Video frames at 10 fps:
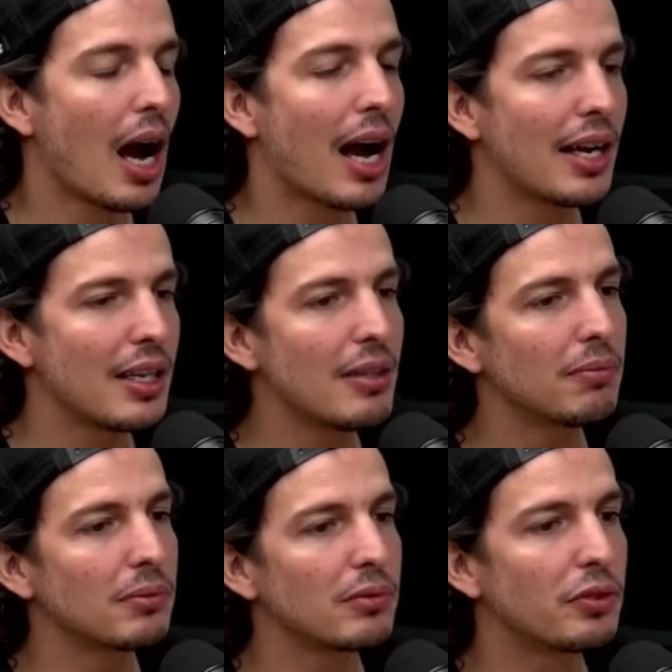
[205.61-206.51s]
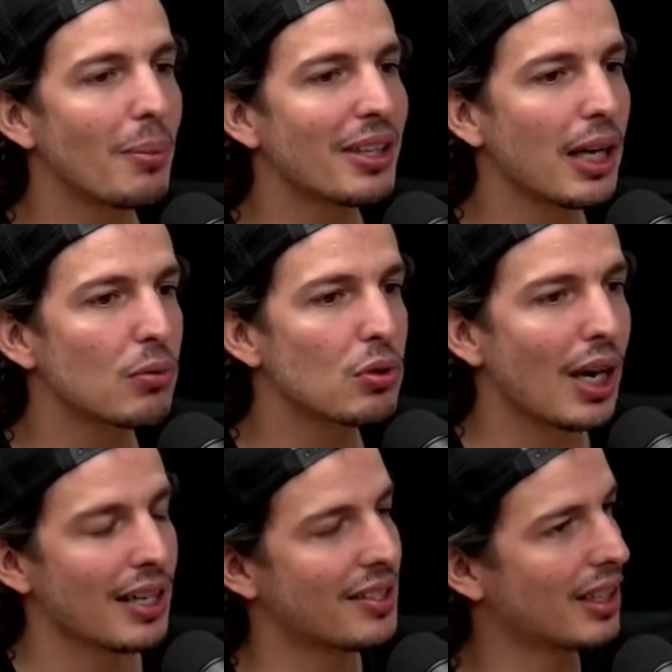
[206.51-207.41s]
Aí vamos andar com os
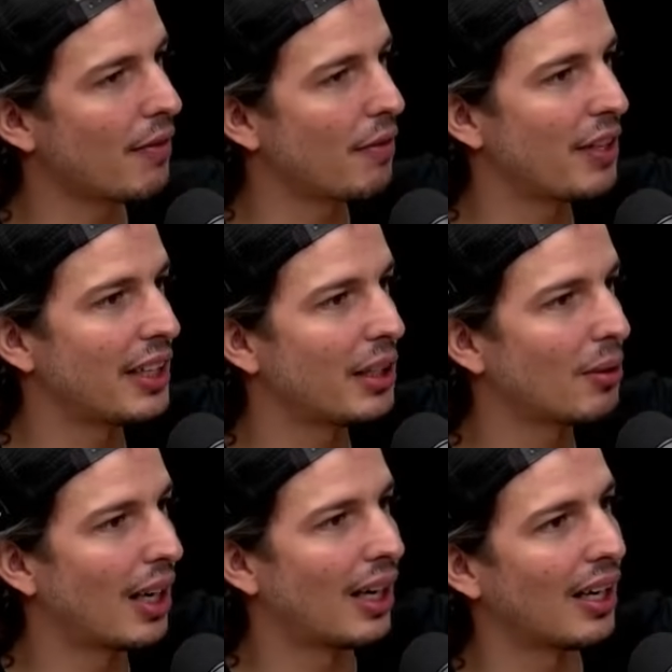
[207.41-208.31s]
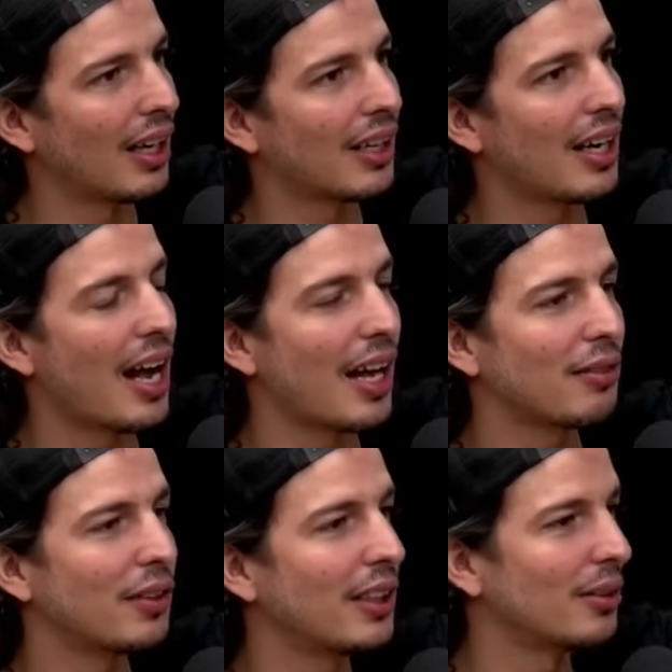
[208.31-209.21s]
caras. Você tava vendendo a, a
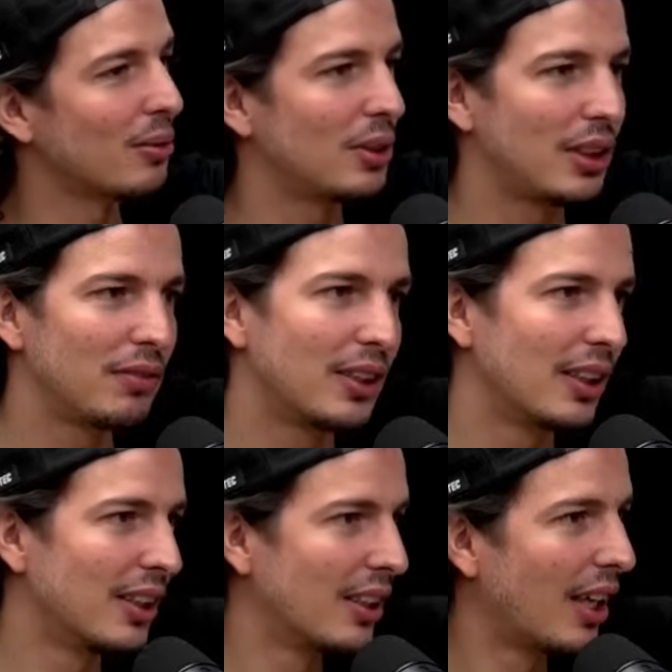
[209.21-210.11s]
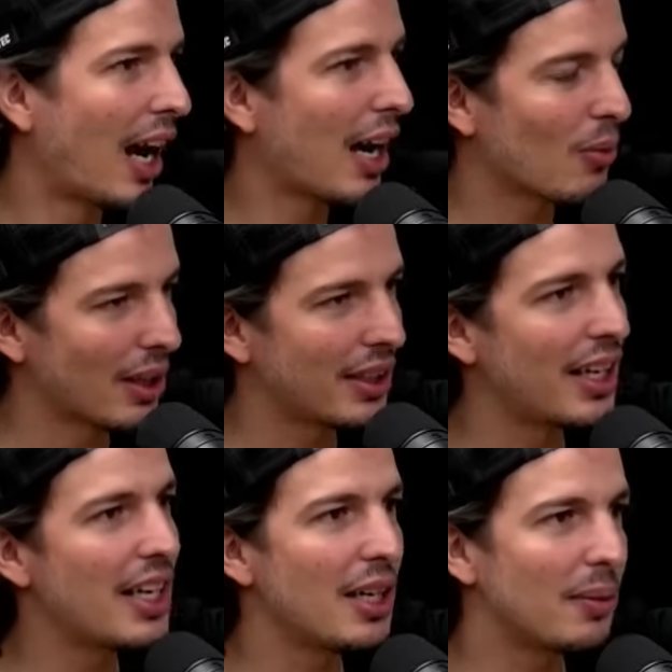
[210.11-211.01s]
Caravan, inclusive. quatro cilindros, a sim,
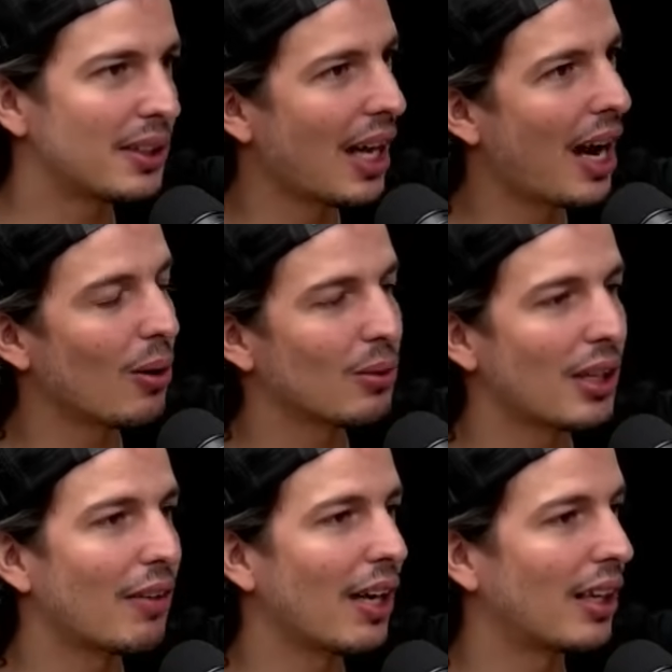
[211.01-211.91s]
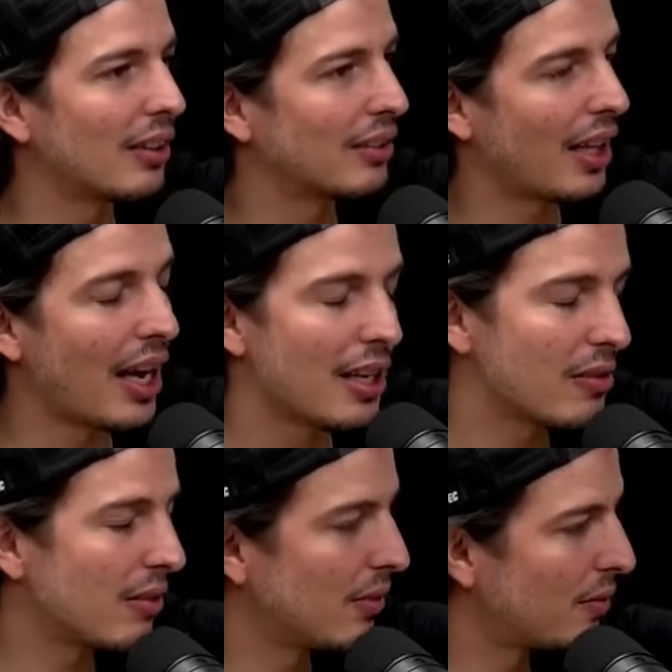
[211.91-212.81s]
quatrinho sim, sim, e tal, tava,
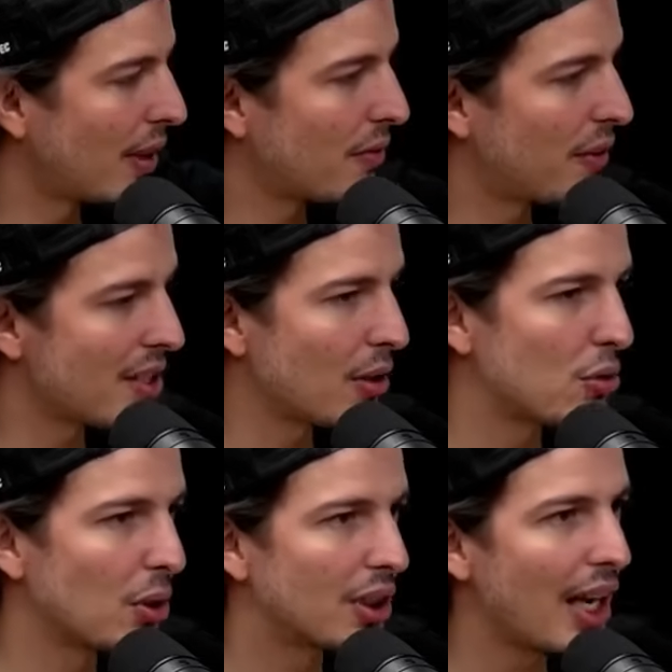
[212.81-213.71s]
né? Ficou legal fazendo sorteio.